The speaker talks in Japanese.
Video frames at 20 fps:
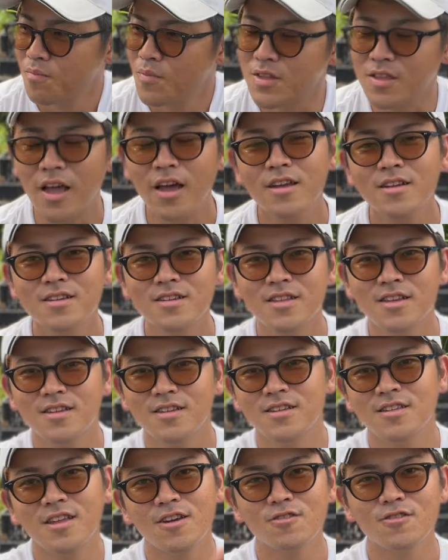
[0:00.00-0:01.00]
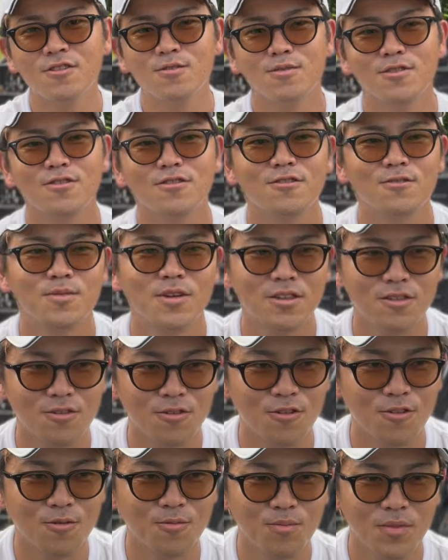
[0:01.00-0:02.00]
まあ、短期的に楽しむ側面
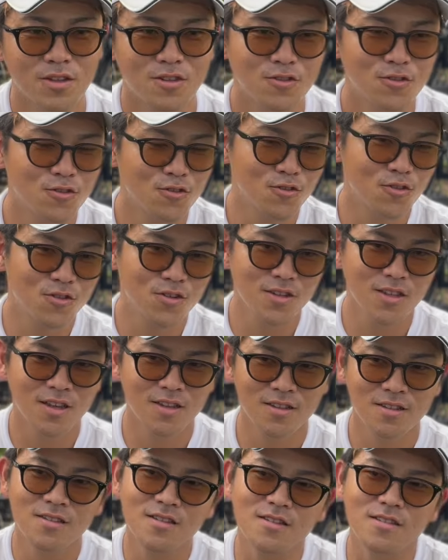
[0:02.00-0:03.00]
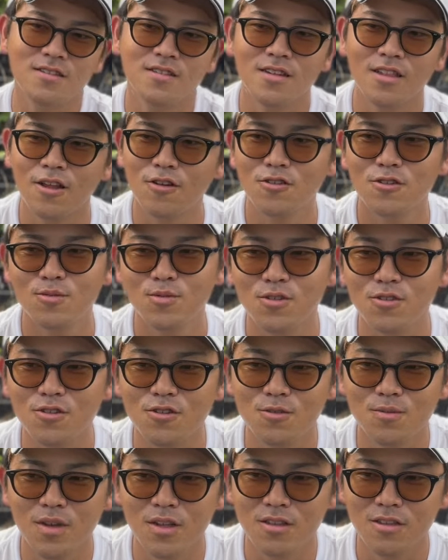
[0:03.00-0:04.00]
と、まあ、中長期的にですね楽しむ
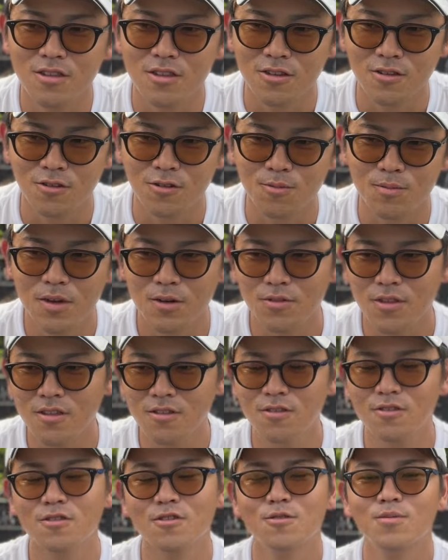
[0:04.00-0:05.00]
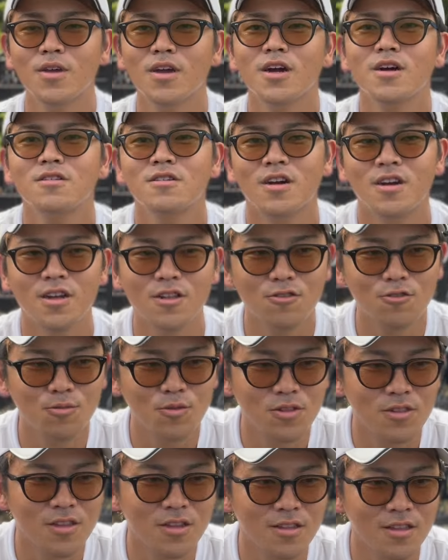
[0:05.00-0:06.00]
側面っていう、まあ、2つの側面があるかなと
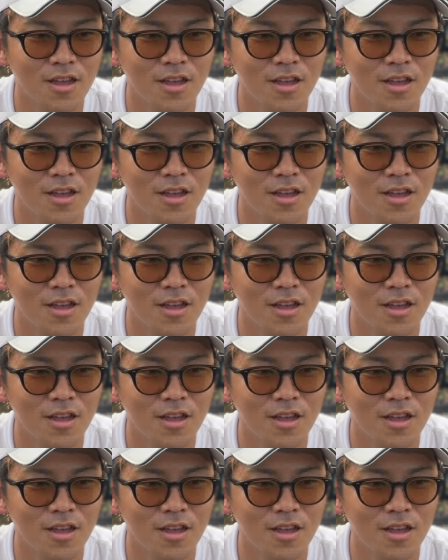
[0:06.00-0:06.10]
思ってい